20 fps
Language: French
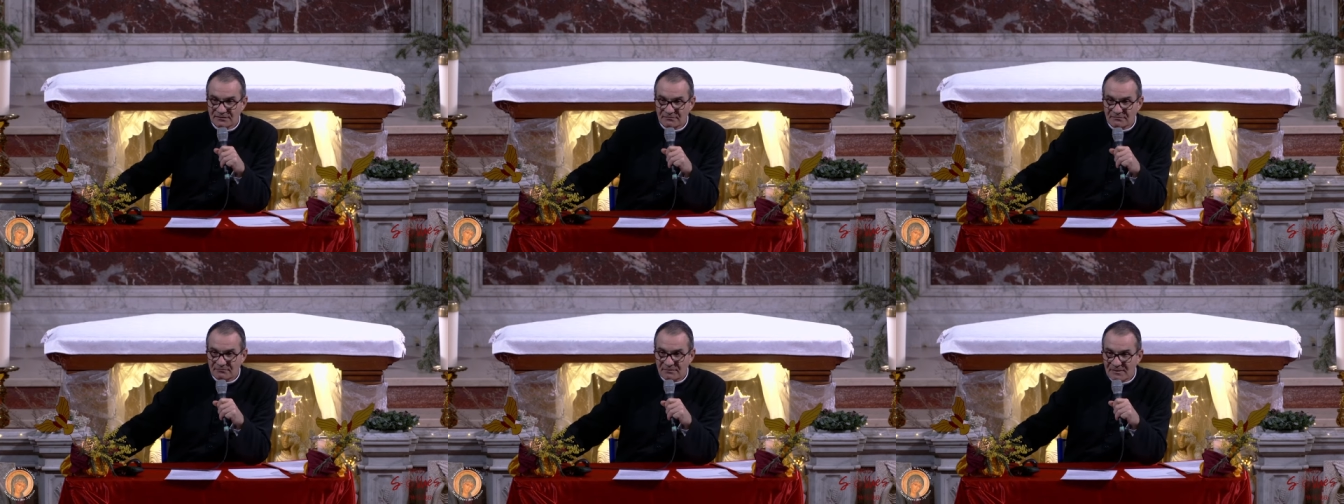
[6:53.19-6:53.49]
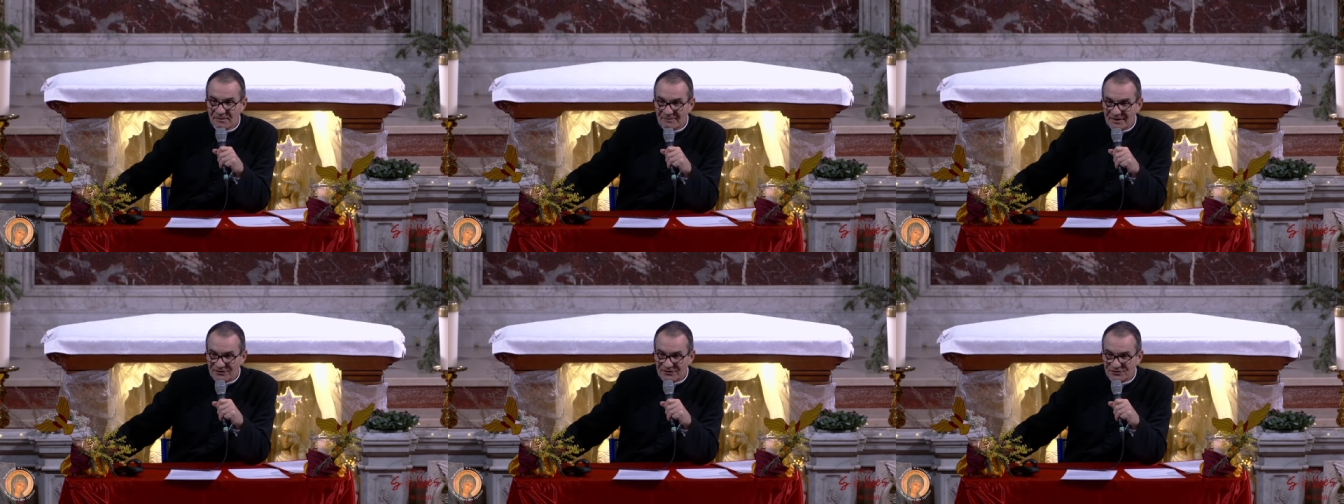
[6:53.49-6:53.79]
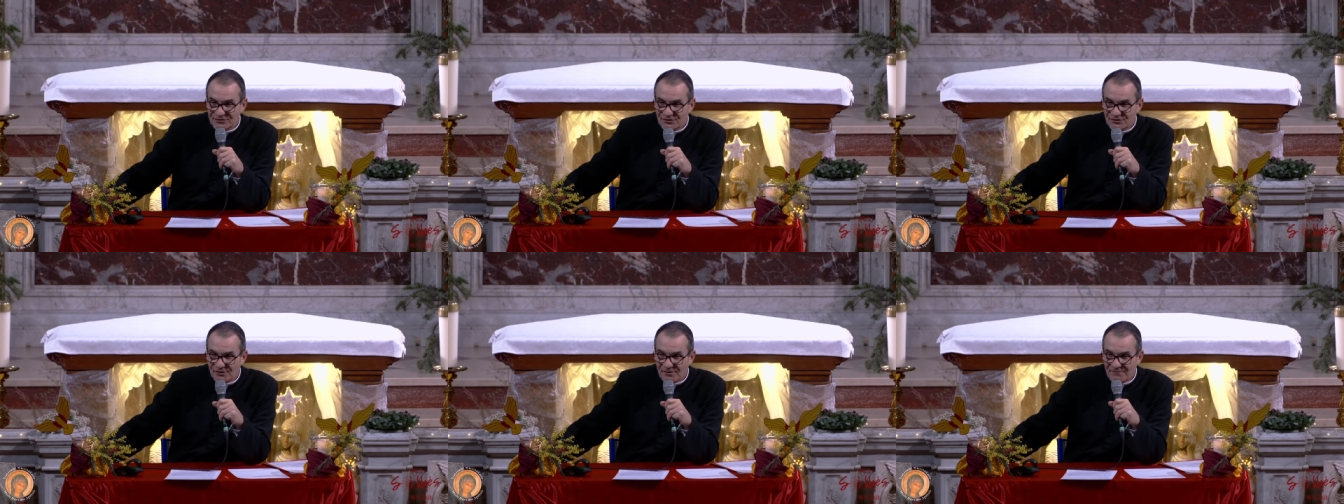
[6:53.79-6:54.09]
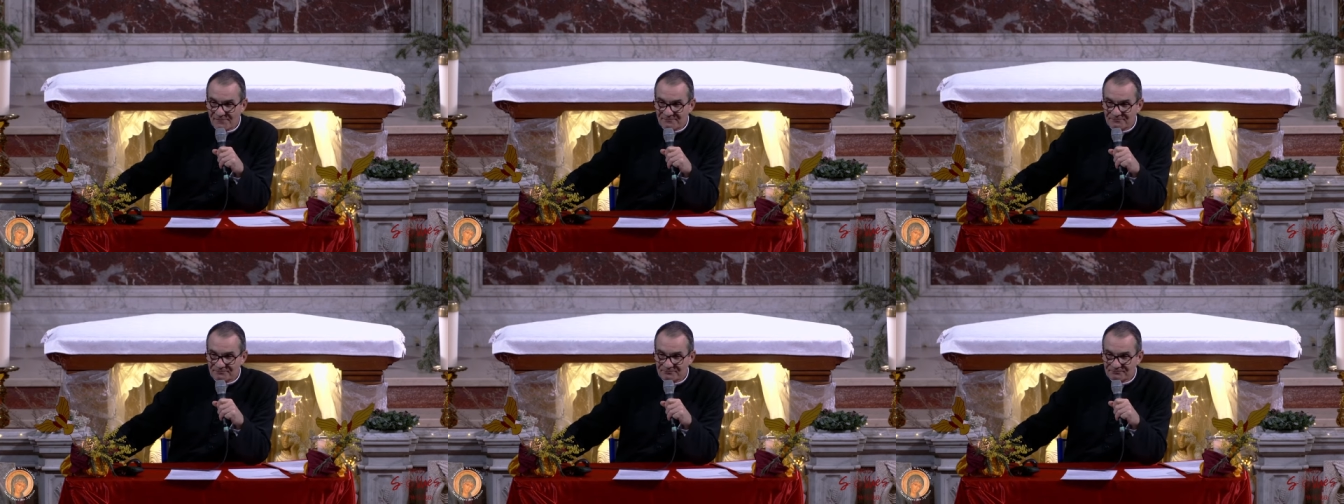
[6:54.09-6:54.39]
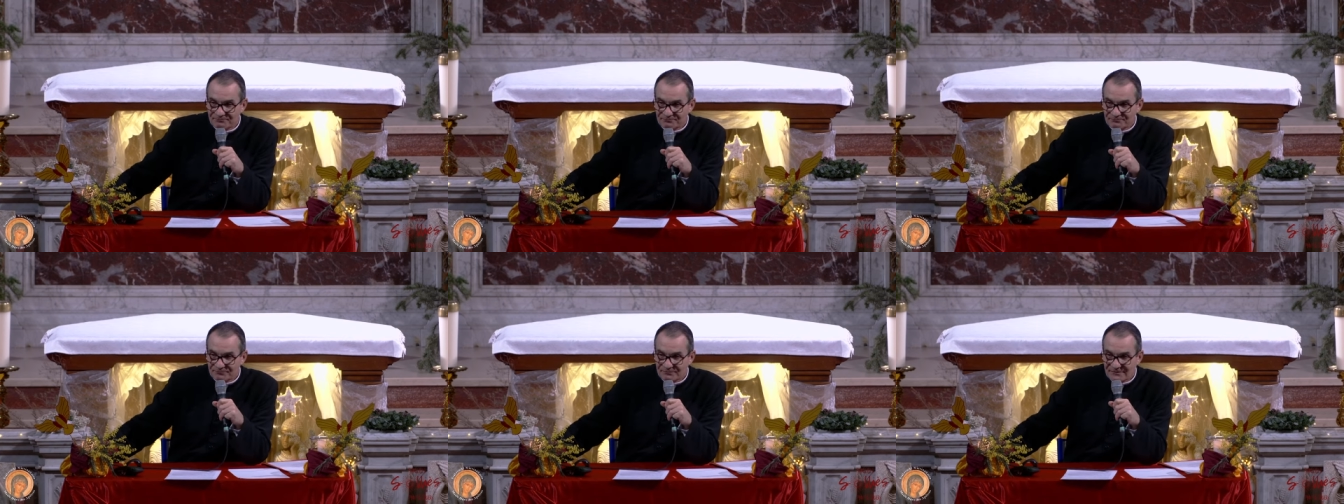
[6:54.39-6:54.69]
mais parce que
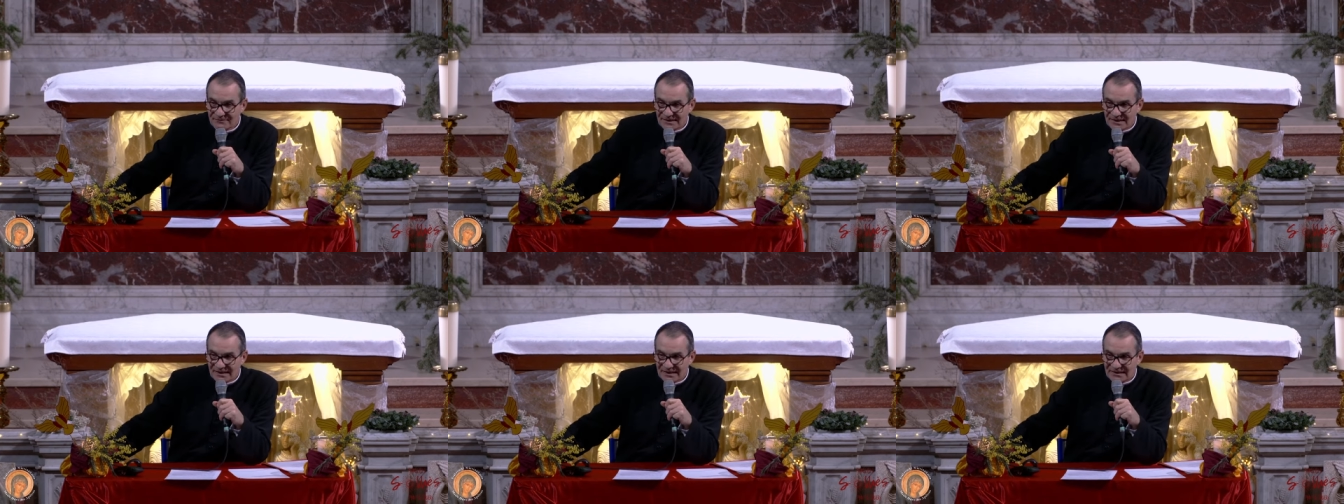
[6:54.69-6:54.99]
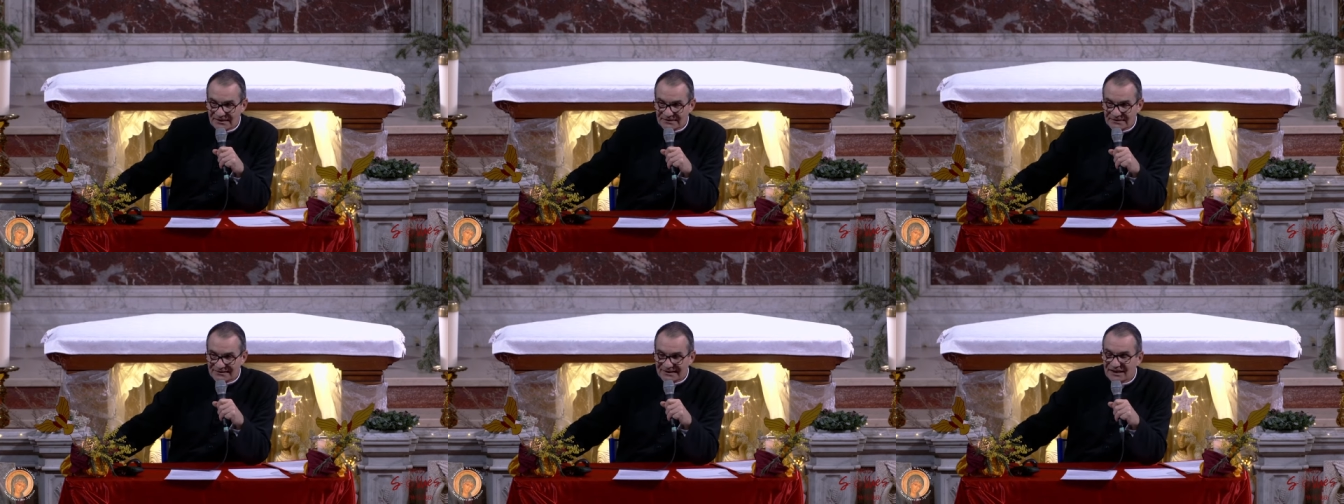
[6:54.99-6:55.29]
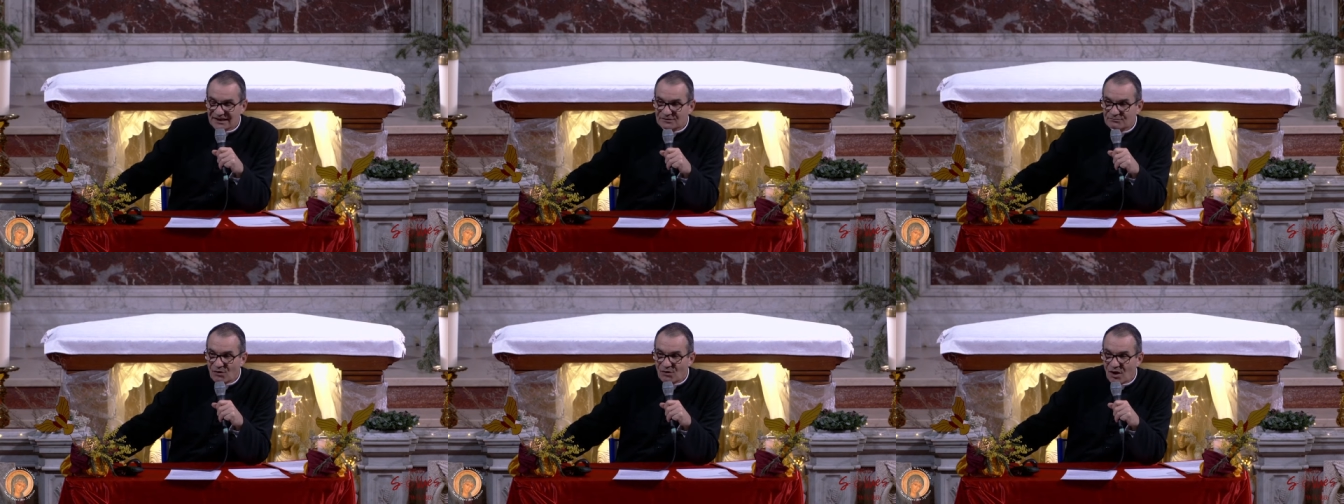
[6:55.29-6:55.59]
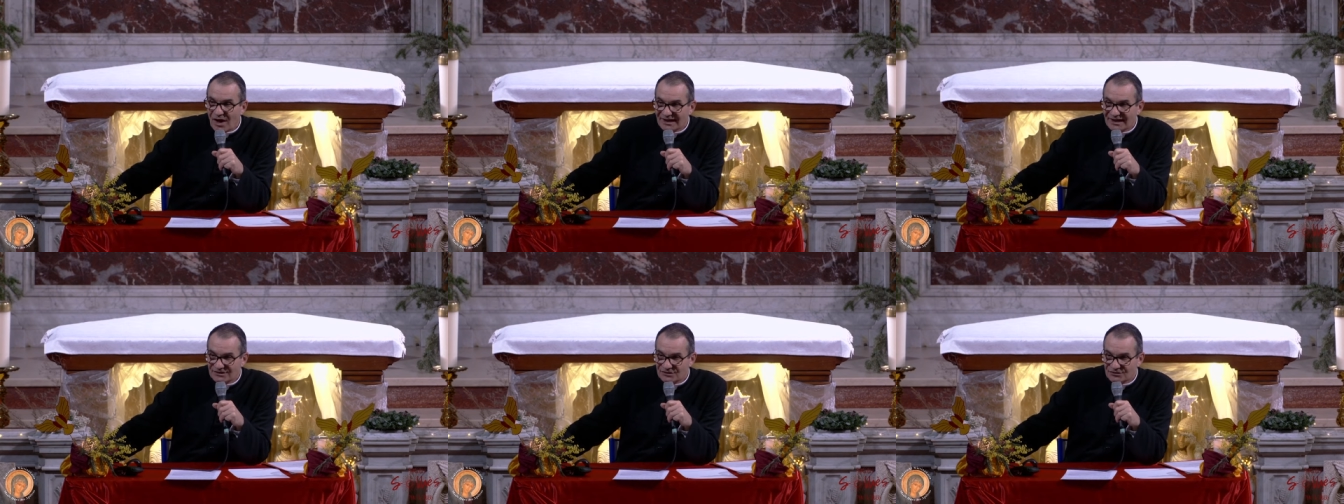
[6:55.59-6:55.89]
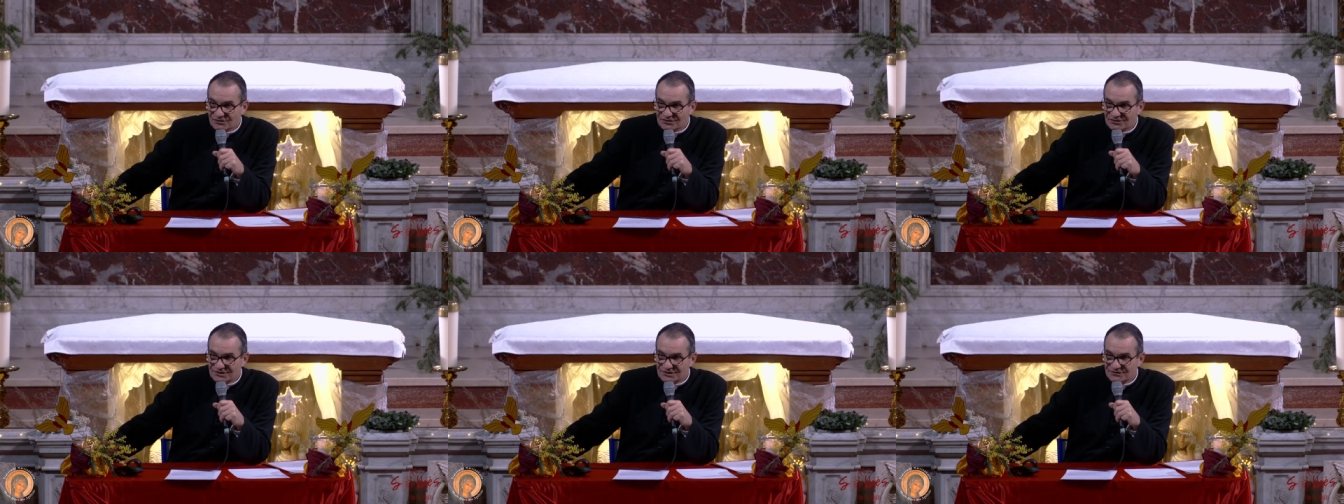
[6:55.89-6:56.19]
traitement
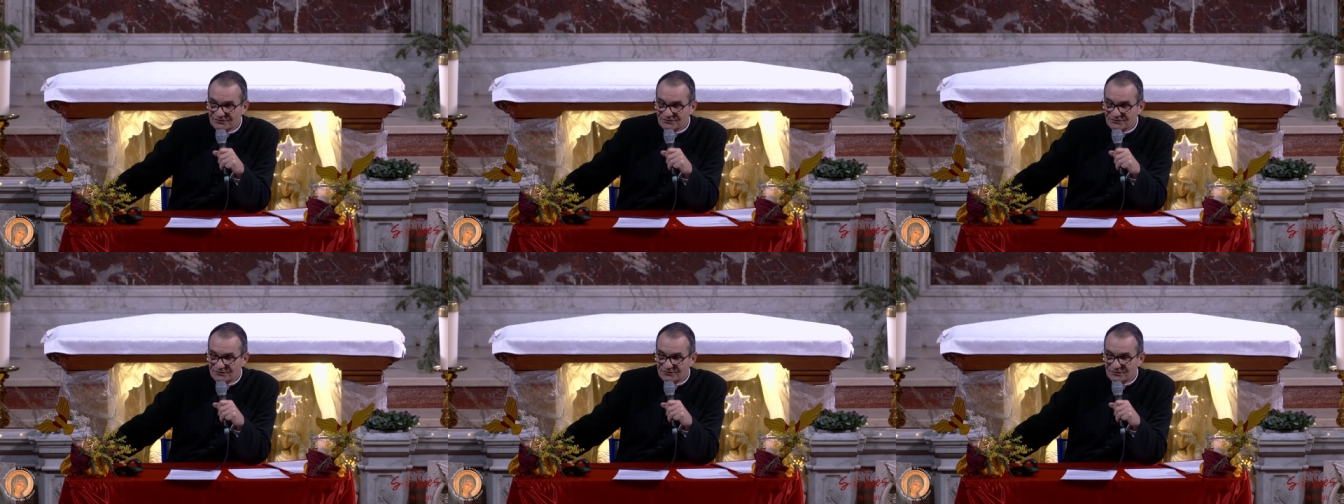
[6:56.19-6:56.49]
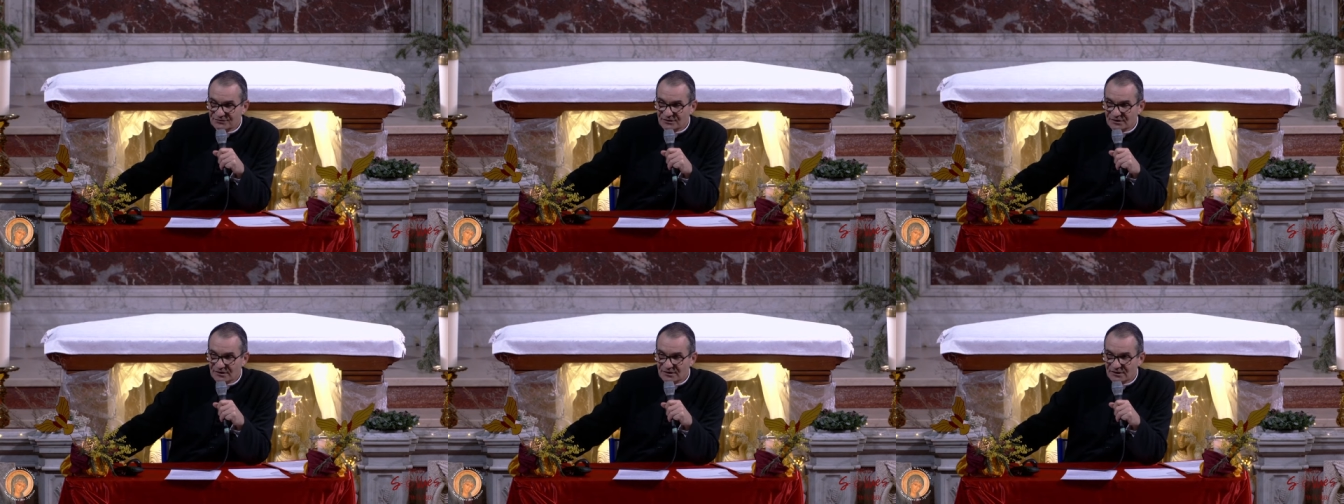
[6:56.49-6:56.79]
intensif,